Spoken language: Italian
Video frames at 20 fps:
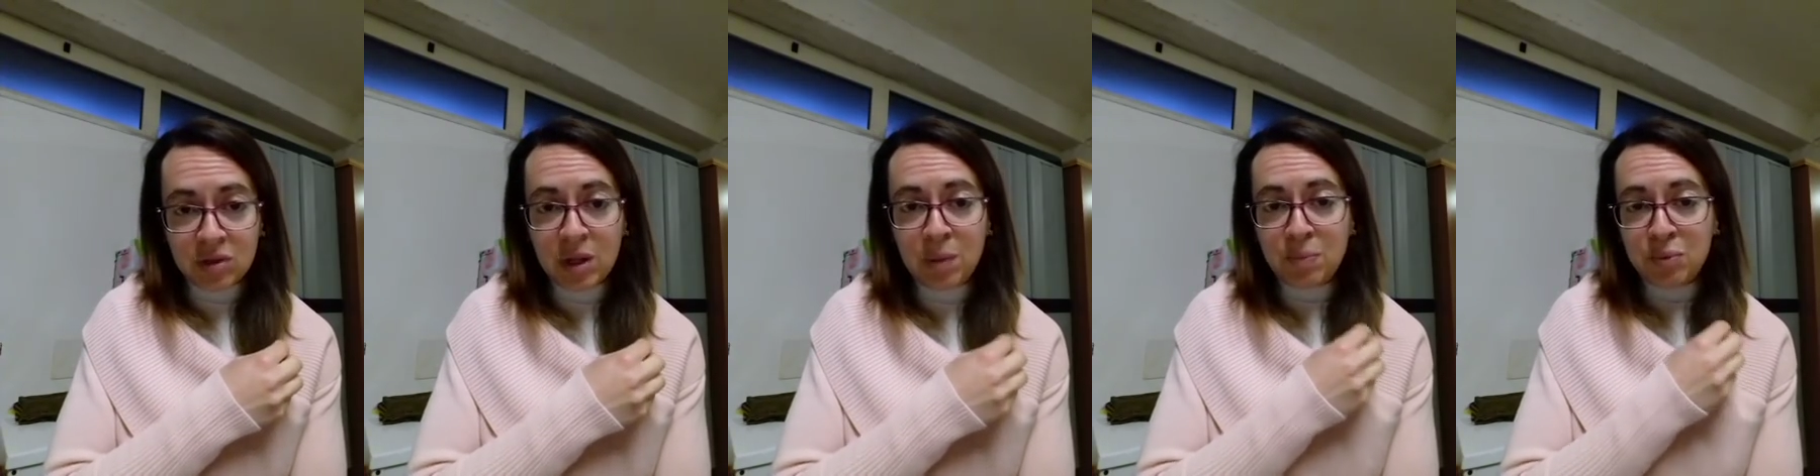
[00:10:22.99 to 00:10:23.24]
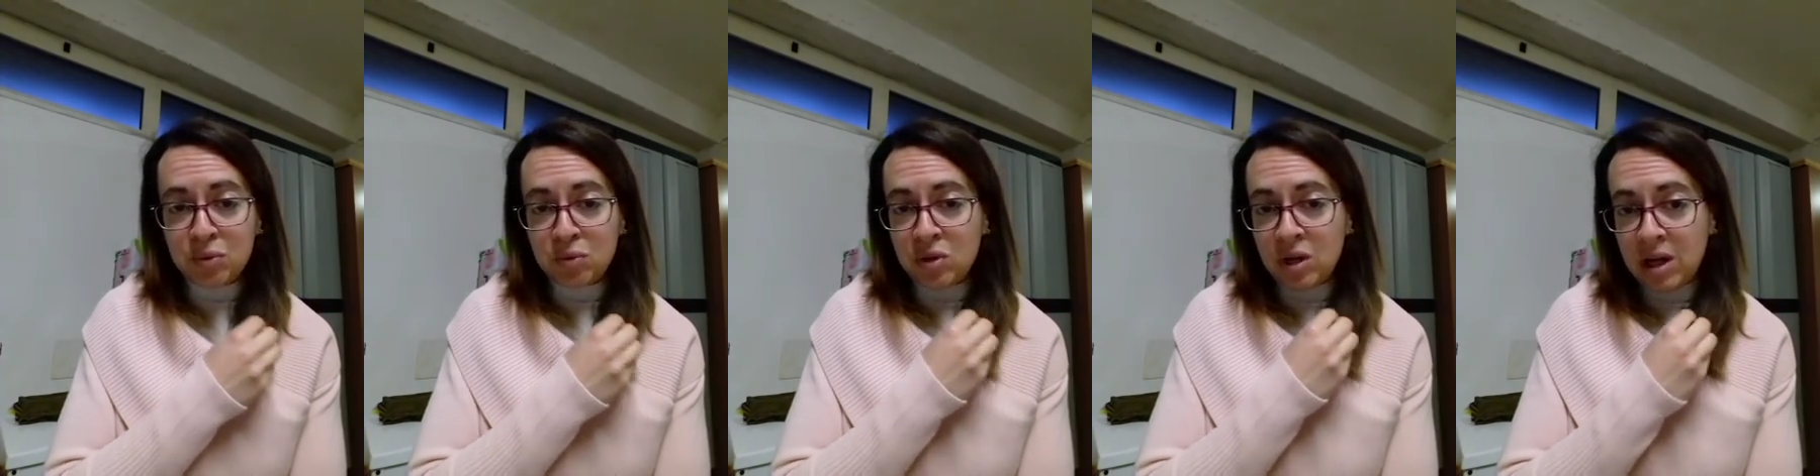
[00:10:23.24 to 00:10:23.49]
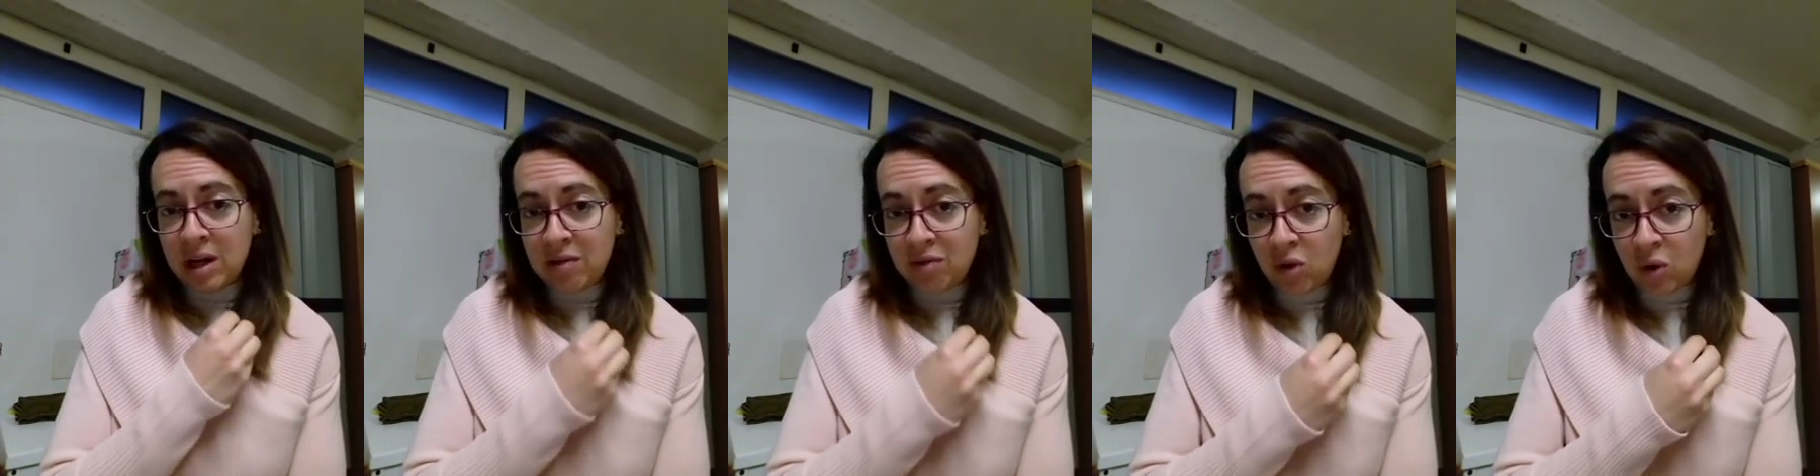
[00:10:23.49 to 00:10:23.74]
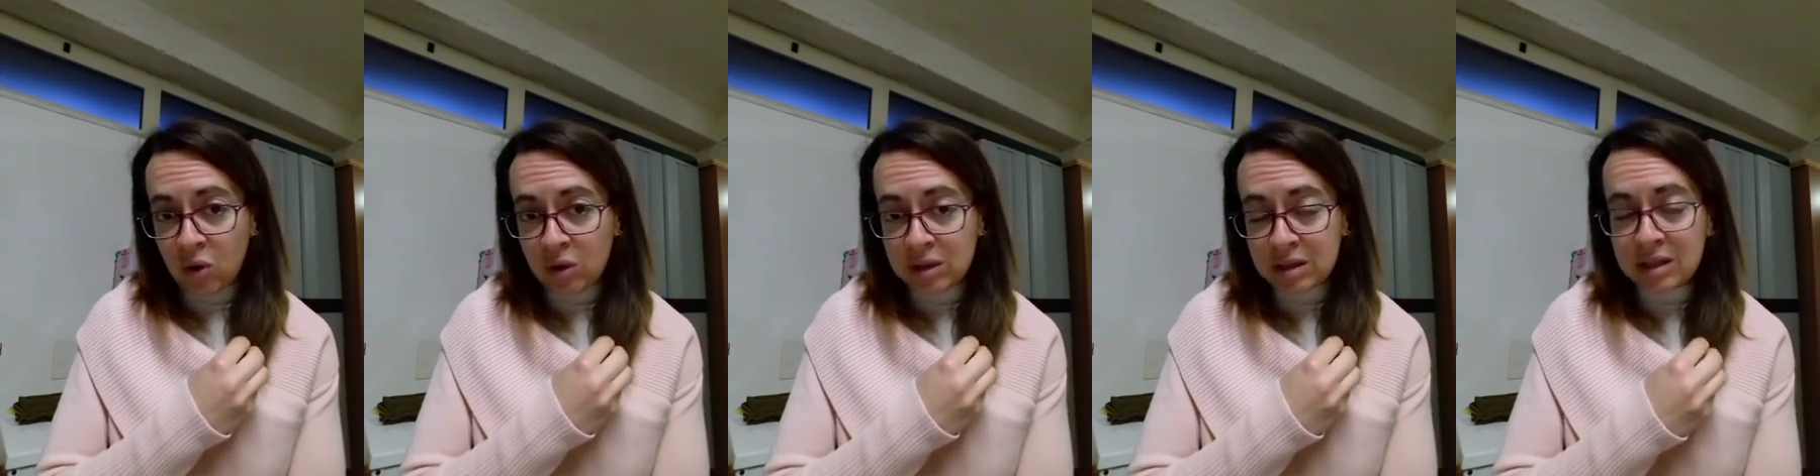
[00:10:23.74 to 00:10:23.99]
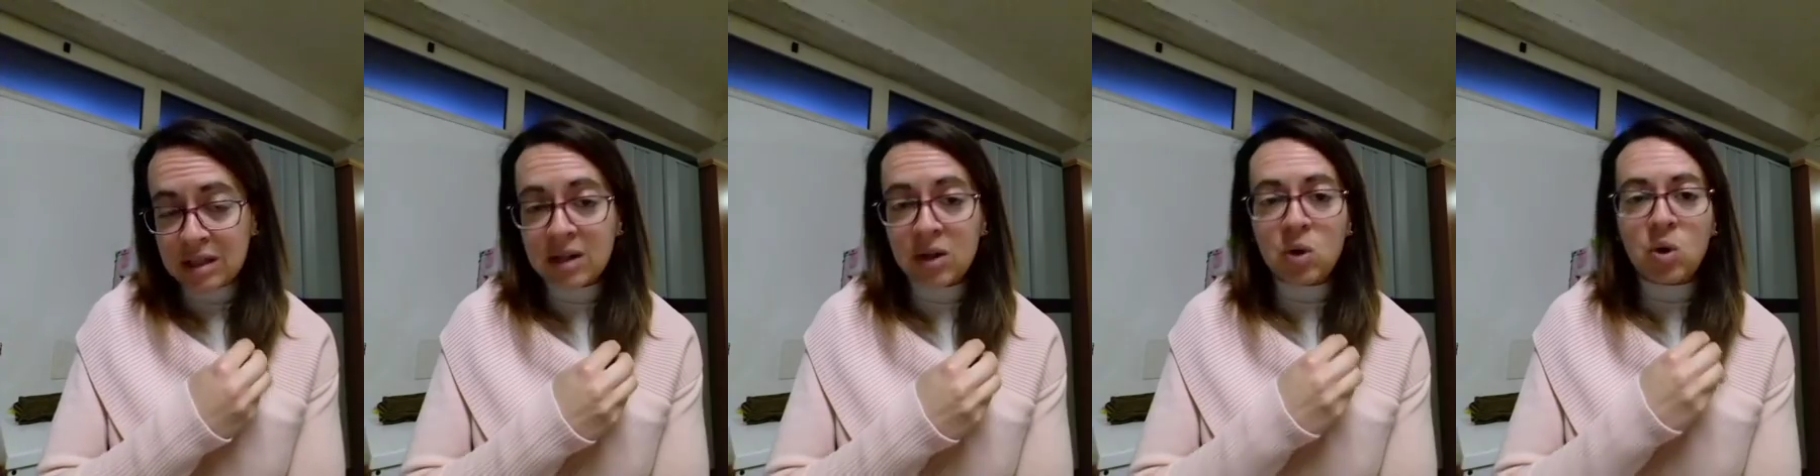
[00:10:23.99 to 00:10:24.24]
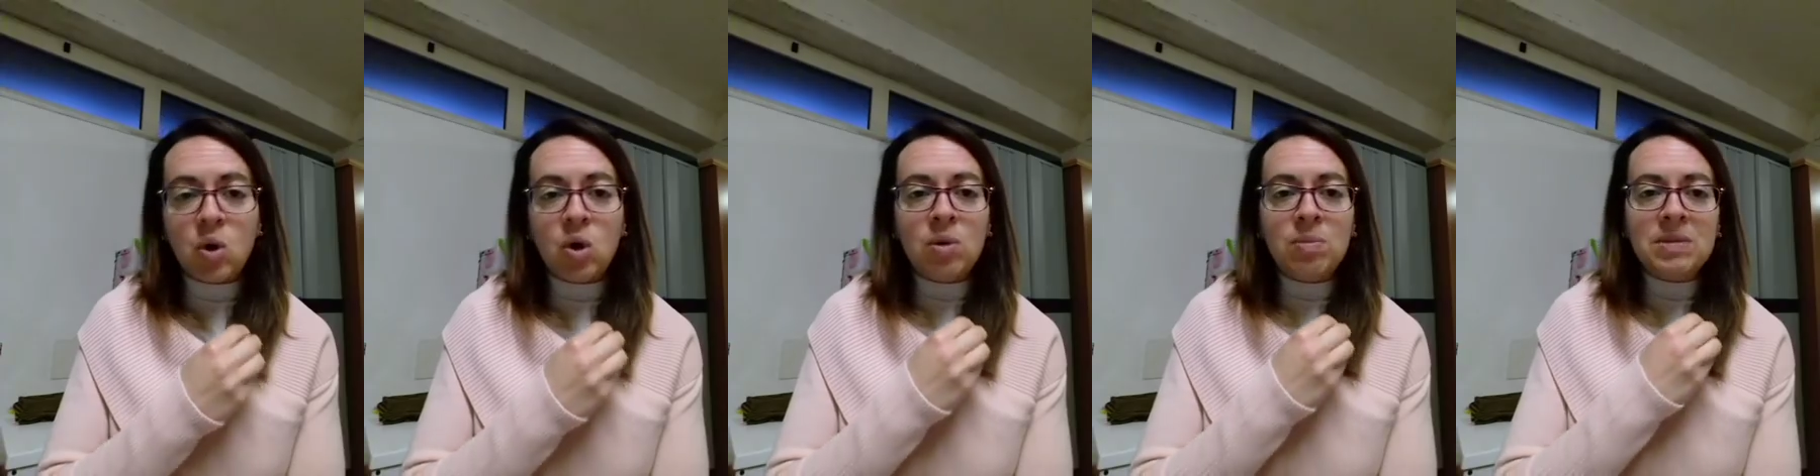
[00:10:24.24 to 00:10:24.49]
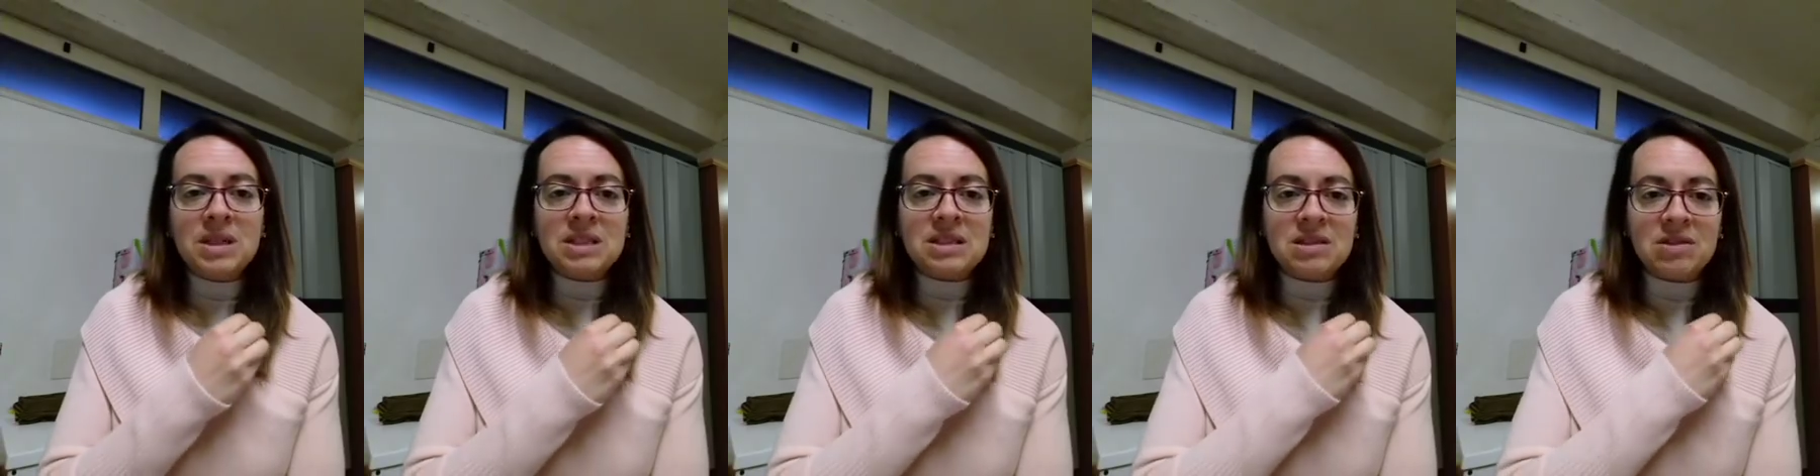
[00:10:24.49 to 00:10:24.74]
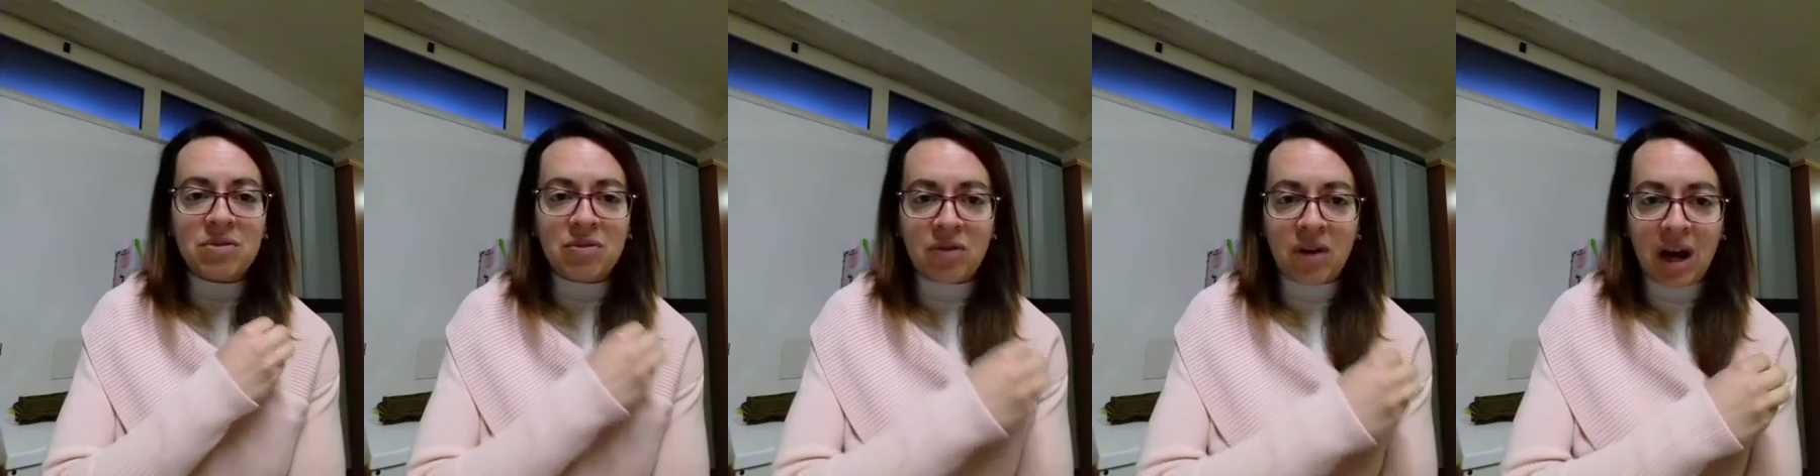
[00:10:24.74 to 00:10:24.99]
il più delle volte, come
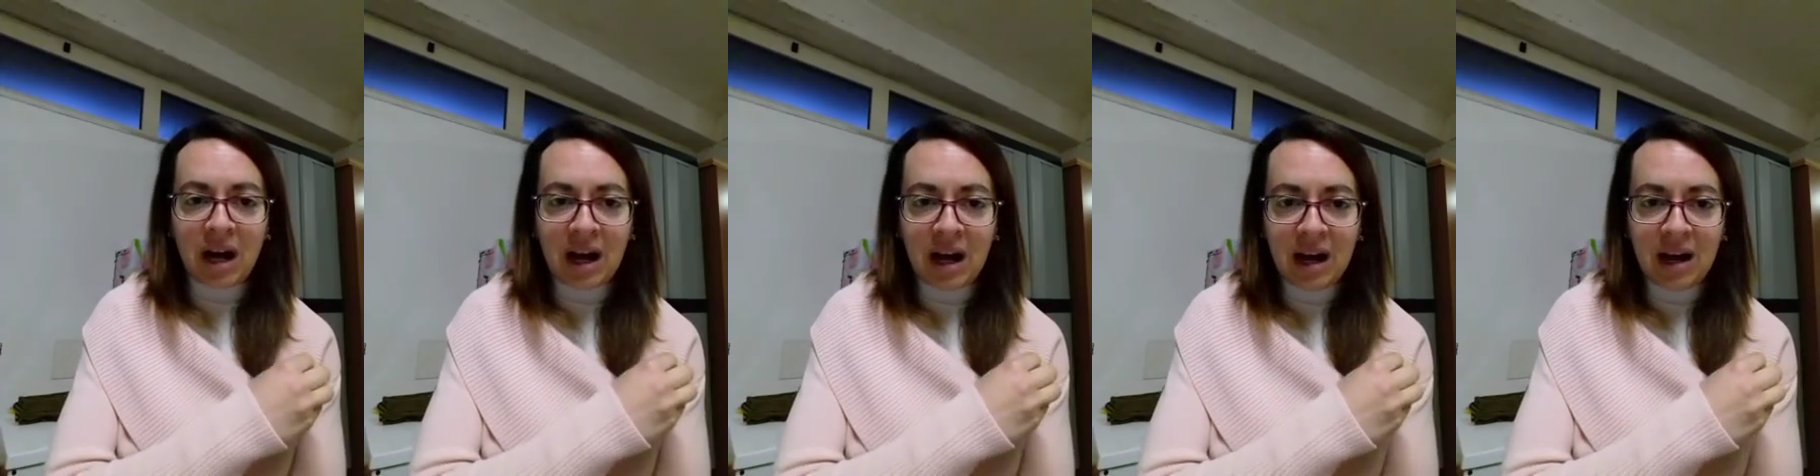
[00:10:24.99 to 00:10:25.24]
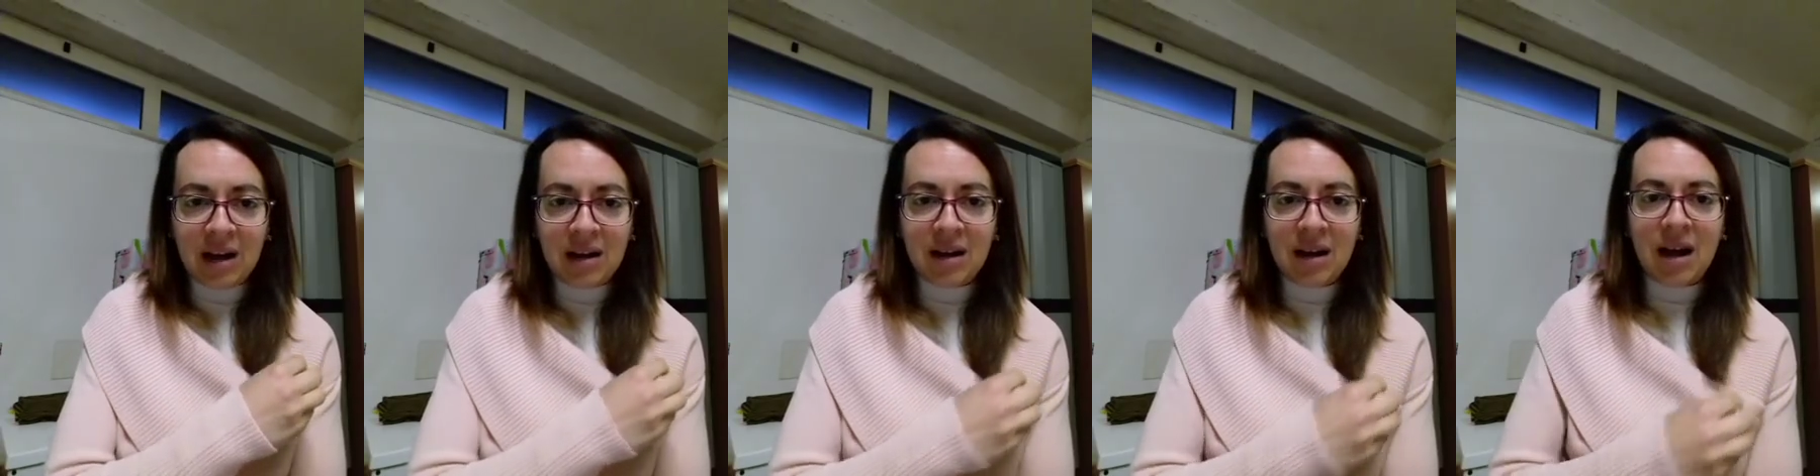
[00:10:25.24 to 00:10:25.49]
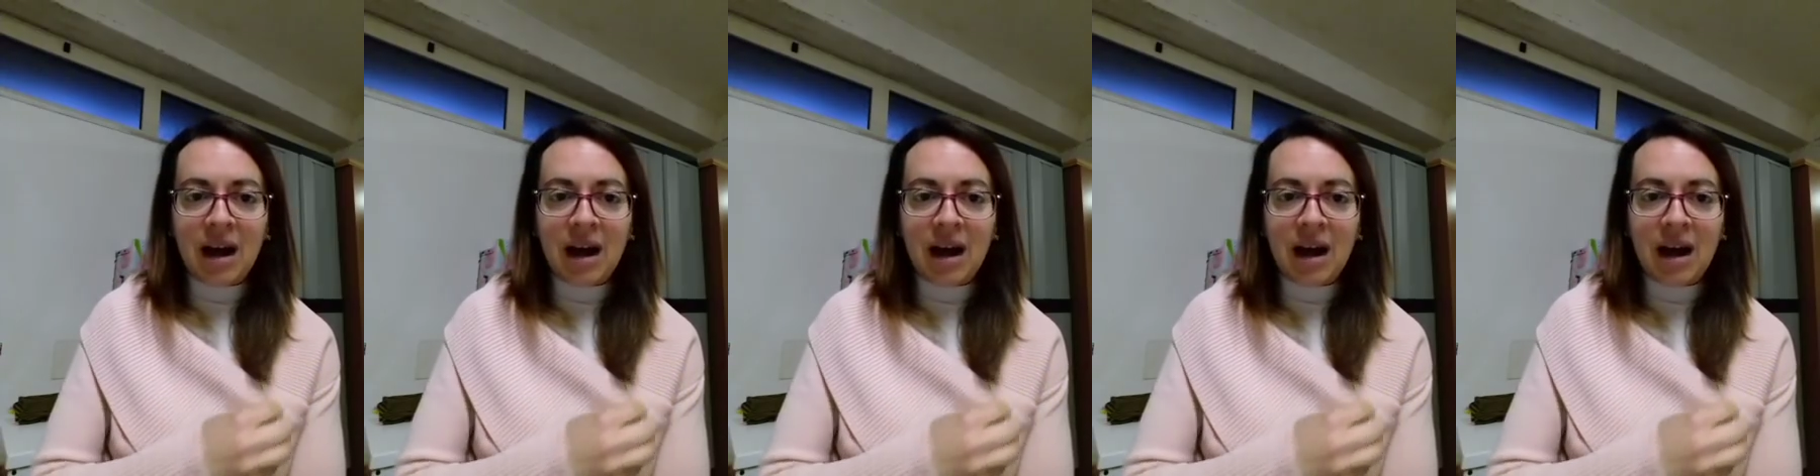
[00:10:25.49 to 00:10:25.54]
si fa